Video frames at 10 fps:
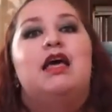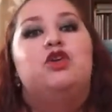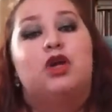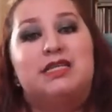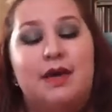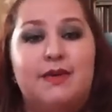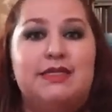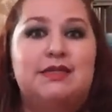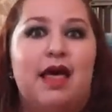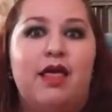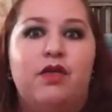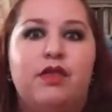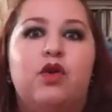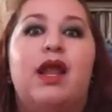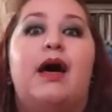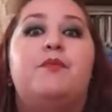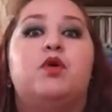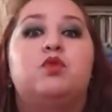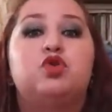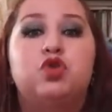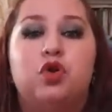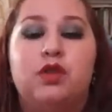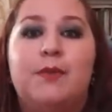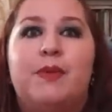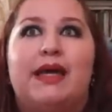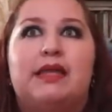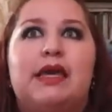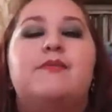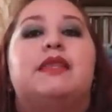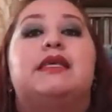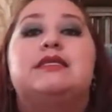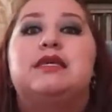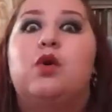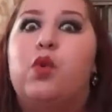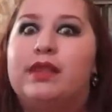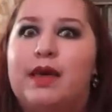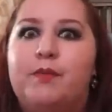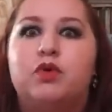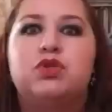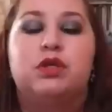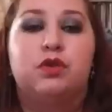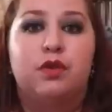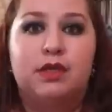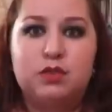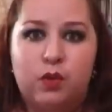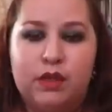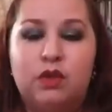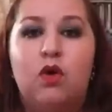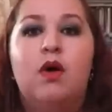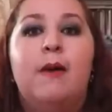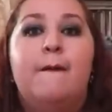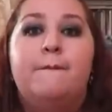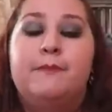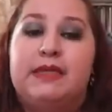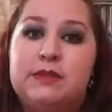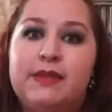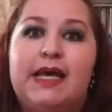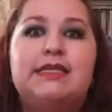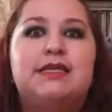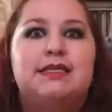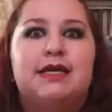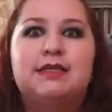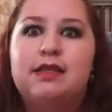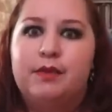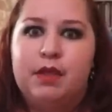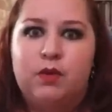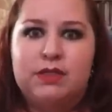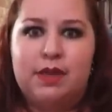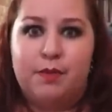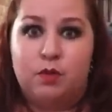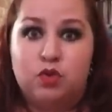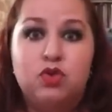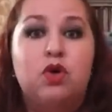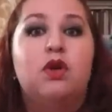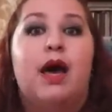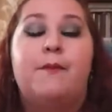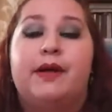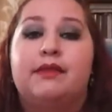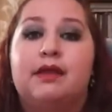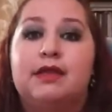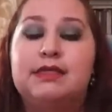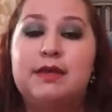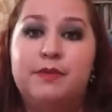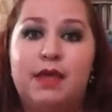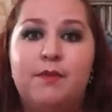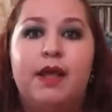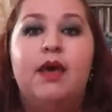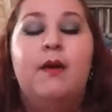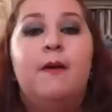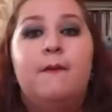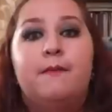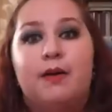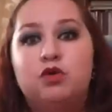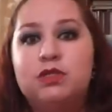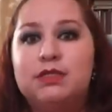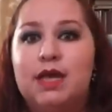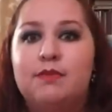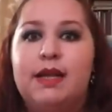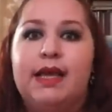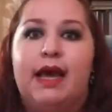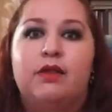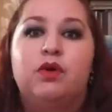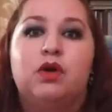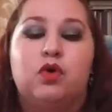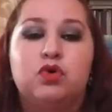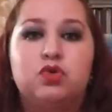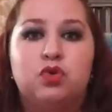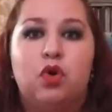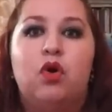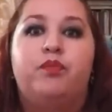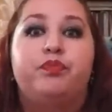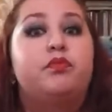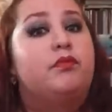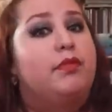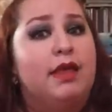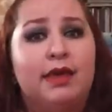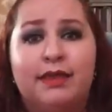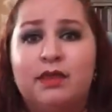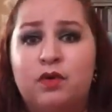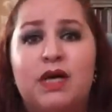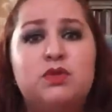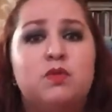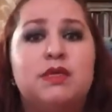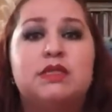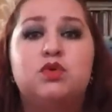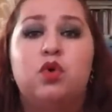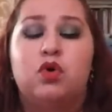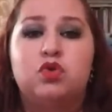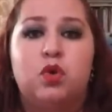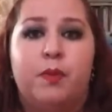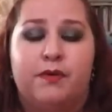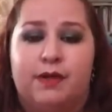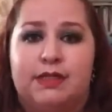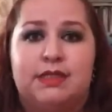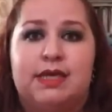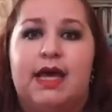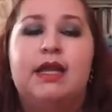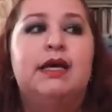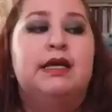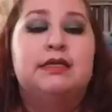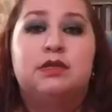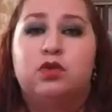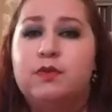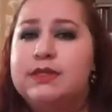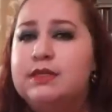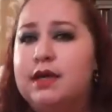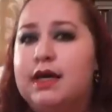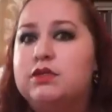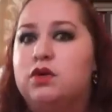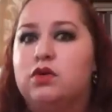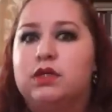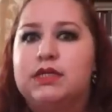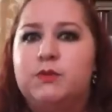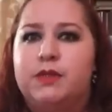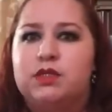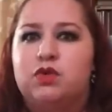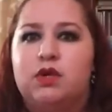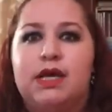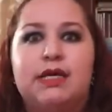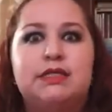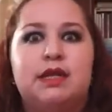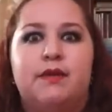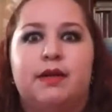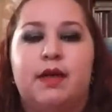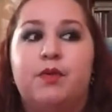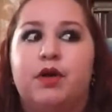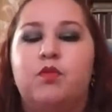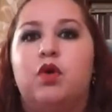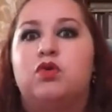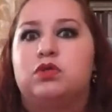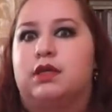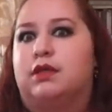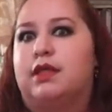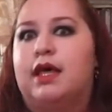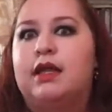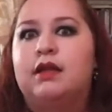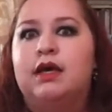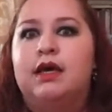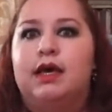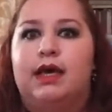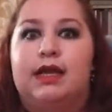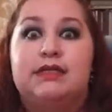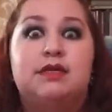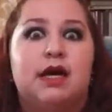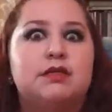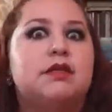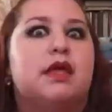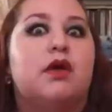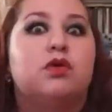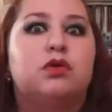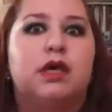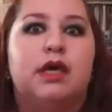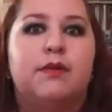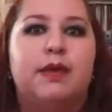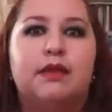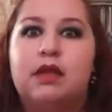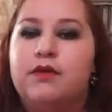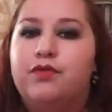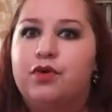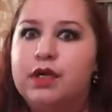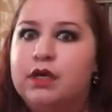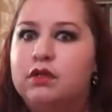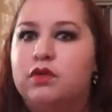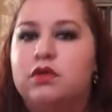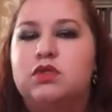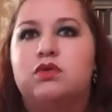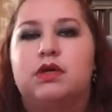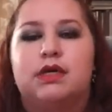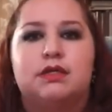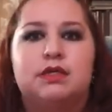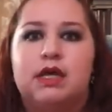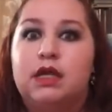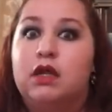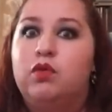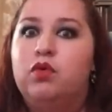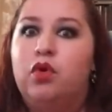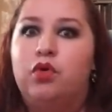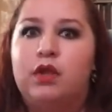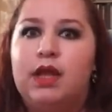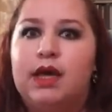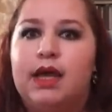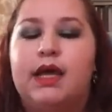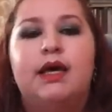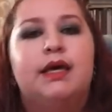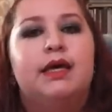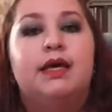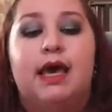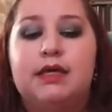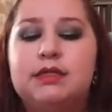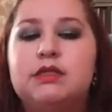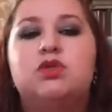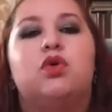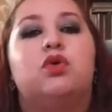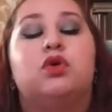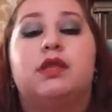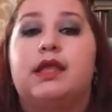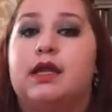Yo les había estado dando la promoción de prácticamente el 50% de descuento. Mis vidas, ya se terminó esa promoción. A partir de septiembre vamos a estar manejando el costo que de todas formas es un costo preferencial. Si tú investigas con otras personas, la verdad, por ejemplo, los que te dan eh, las tiradas de tarot eh, vía telefónica y todo eso que salen en un ojo de la cara, e insisto, no te